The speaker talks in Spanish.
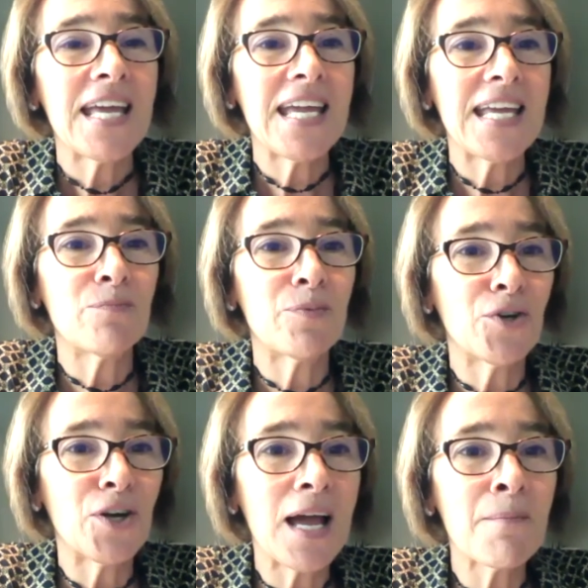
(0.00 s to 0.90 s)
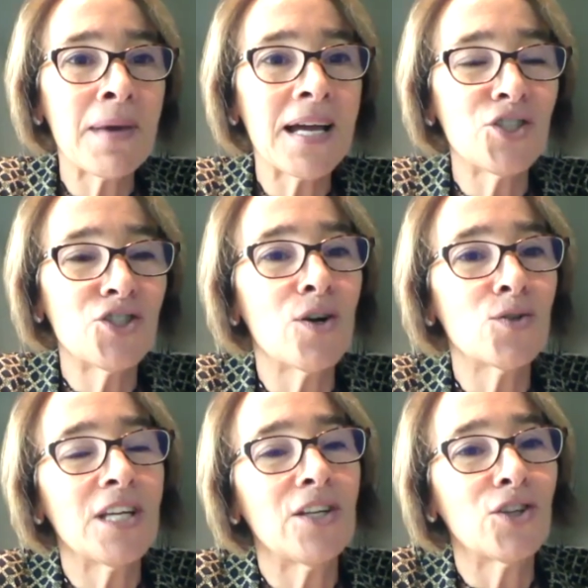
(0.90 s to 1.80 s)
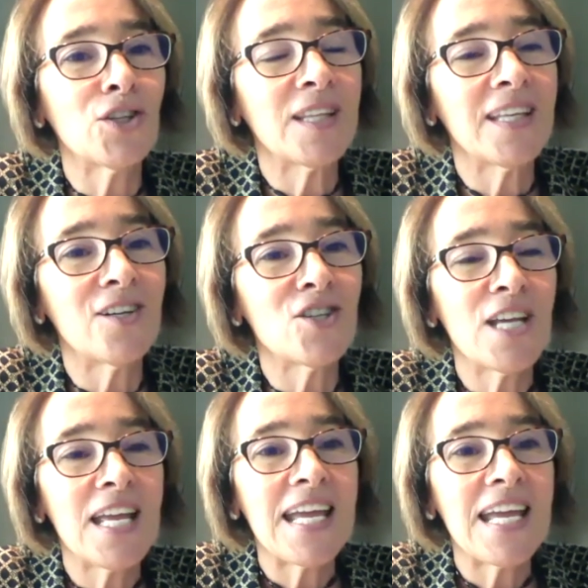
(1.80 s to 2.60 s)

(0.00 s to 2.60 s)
en programas, shows y noticieros